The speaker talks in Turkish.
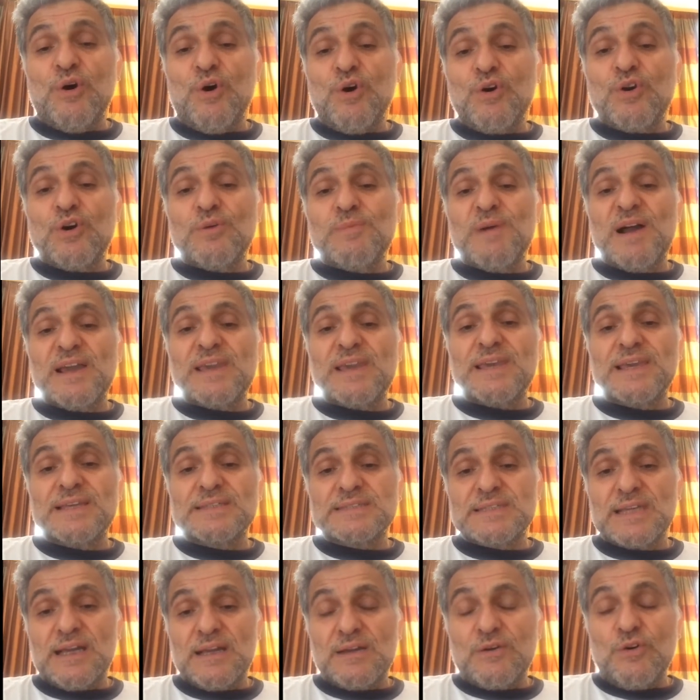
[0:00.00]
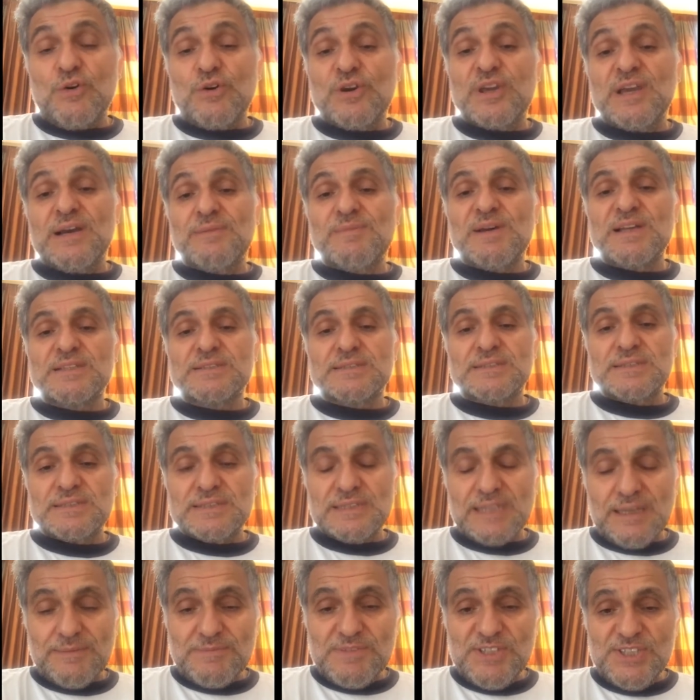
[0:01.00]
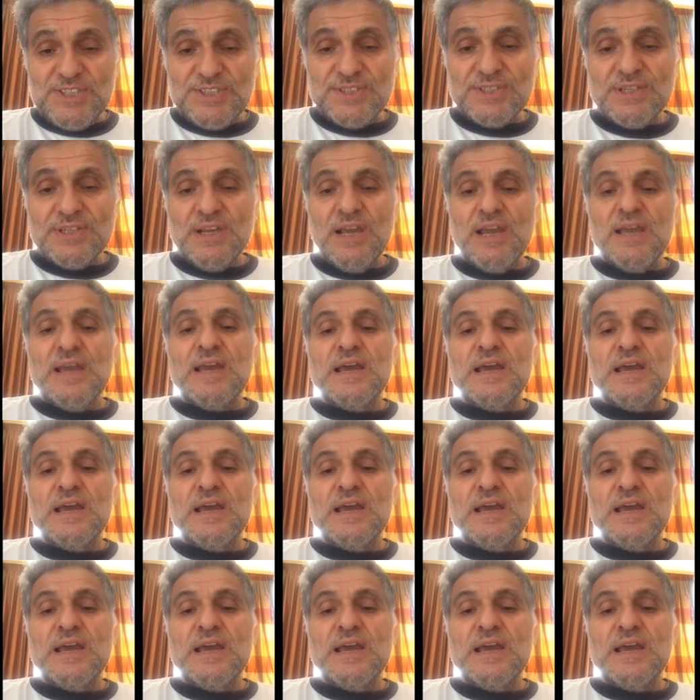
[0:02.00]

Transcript: okumak yasak okuyamazsın demiş.